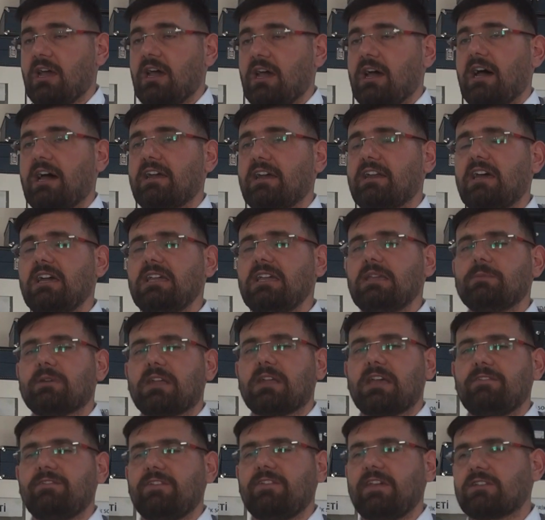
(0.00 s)
Herhangi bir
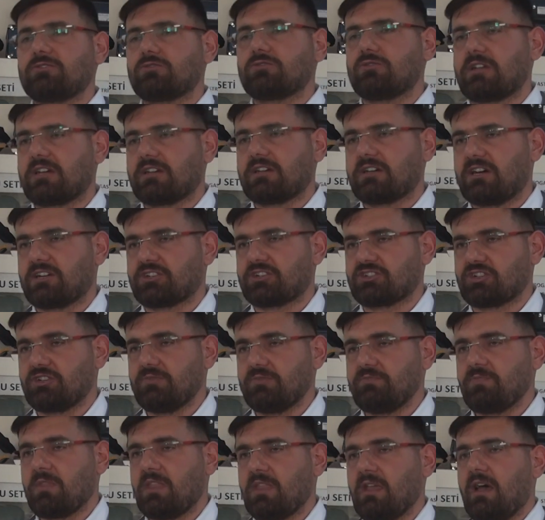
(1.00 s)
enfeksiyona karşı
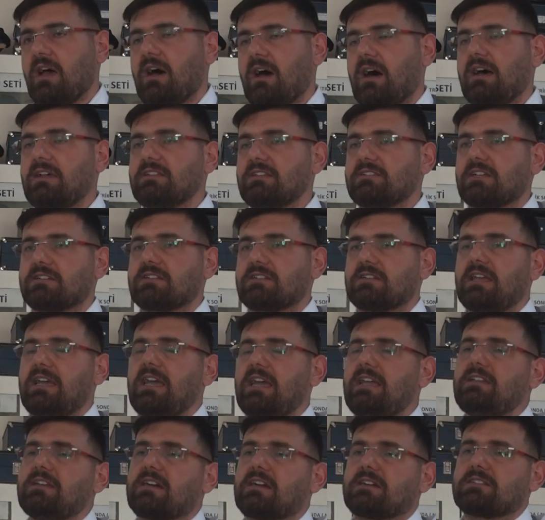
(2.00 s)
hastanın
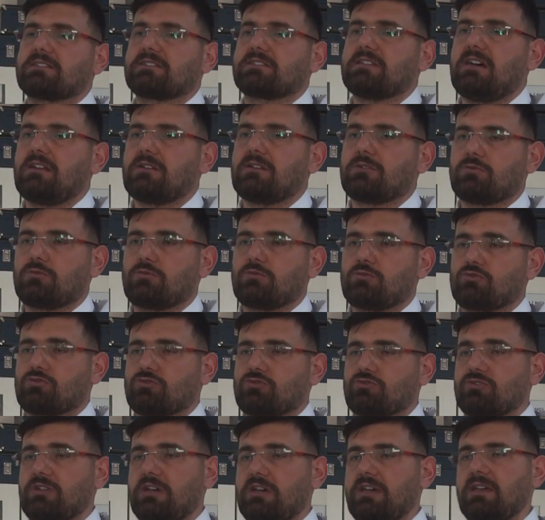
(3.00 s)
en yakın sağlık
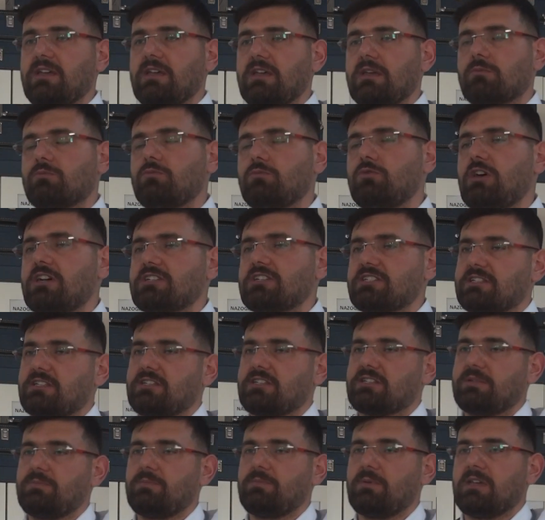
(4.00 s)
kuruluşuna müracaat
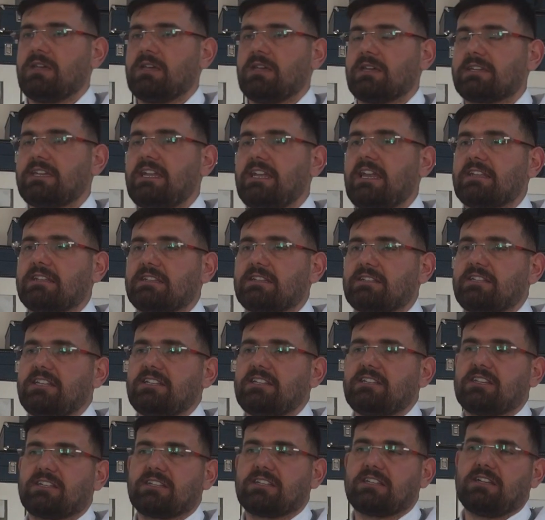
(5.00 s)
edip gerekli
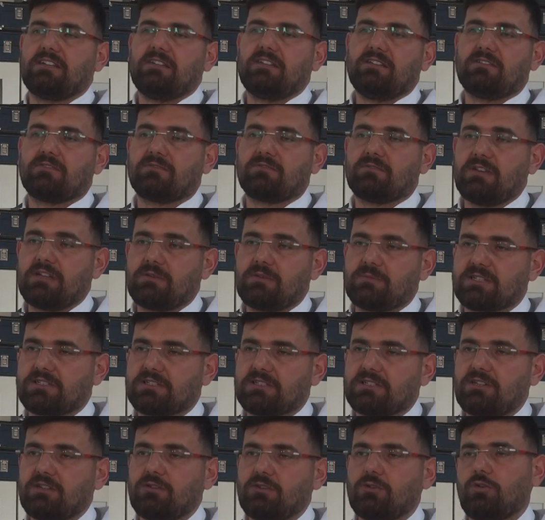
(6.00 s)
tetkikleri
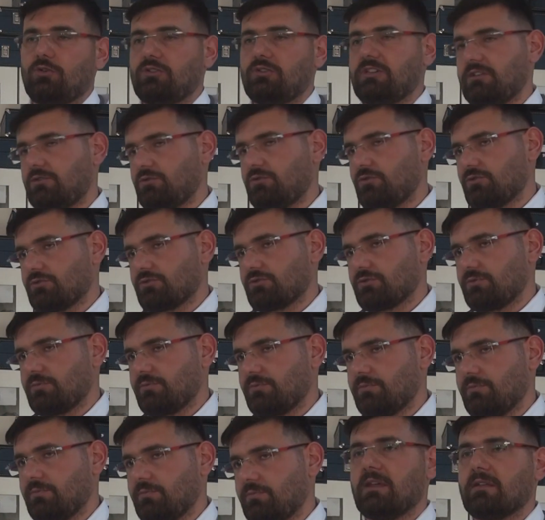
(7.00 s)
vermesini öneriyoruz.
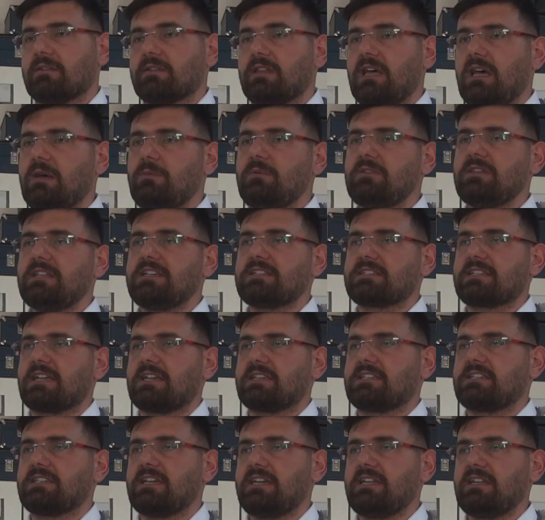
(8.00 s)
Devamında ise
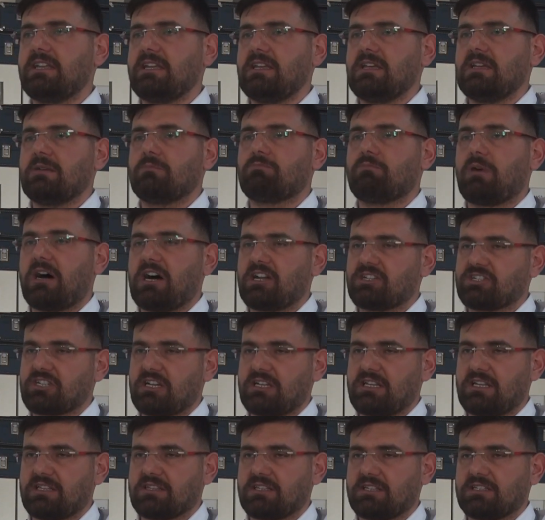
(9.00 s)
kene
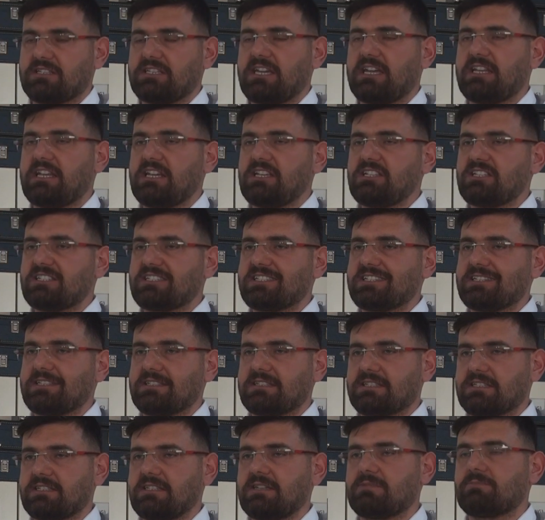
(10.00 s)
parçalandı. Keneyi
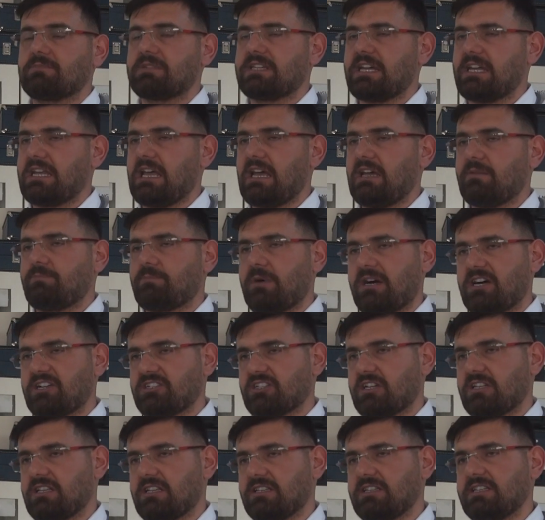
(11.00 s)
sıktık. Kene
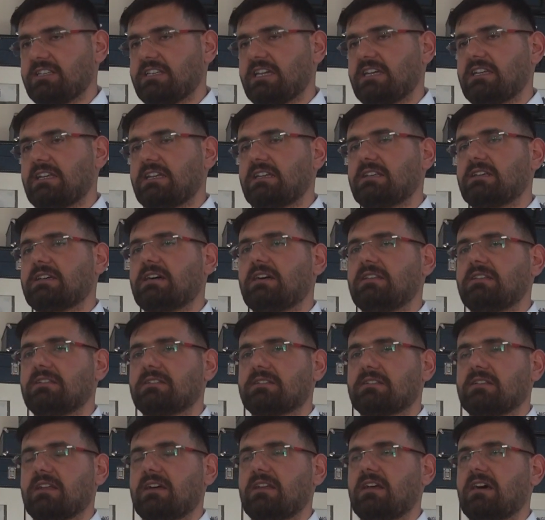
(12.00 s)
parçalandı. Kenenin
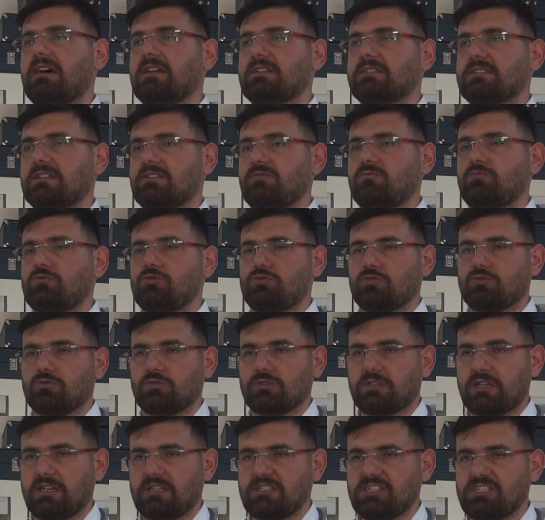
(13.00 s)
kalıntıları hastanın
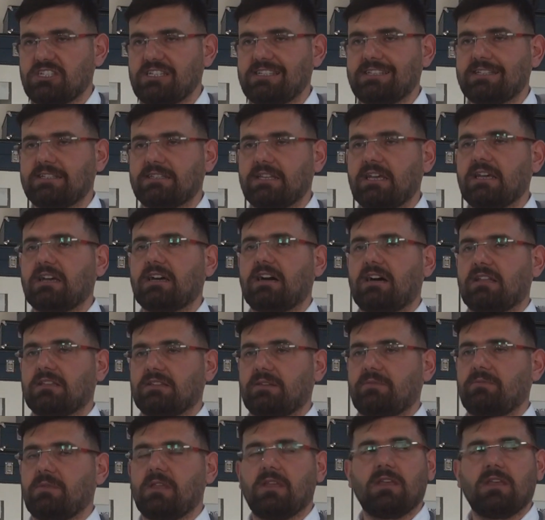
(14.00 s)
vücudunda, cildinde kaldı.